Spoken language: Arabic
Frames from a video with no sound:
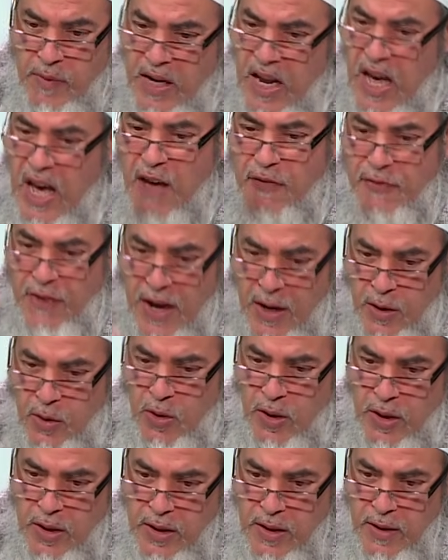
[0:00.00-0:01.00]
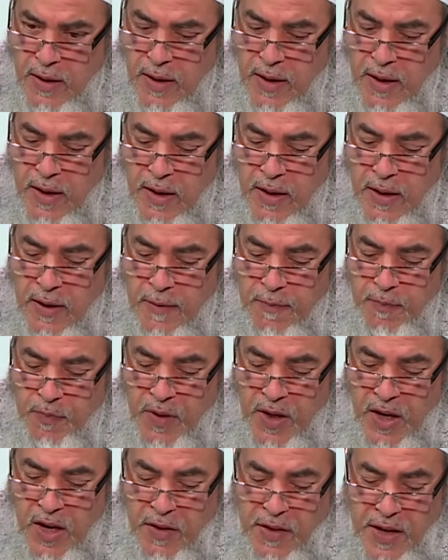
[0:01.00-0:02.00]
لا افعله
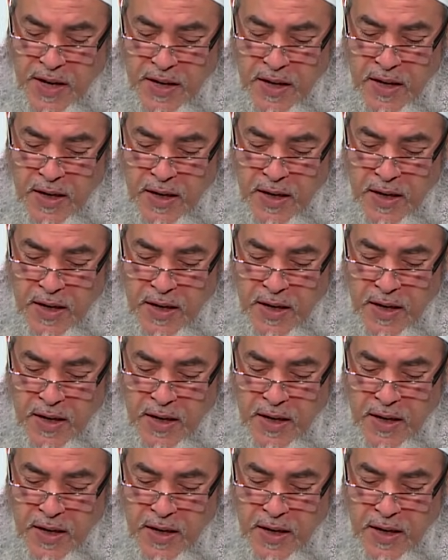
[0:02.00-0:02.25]
اذا آه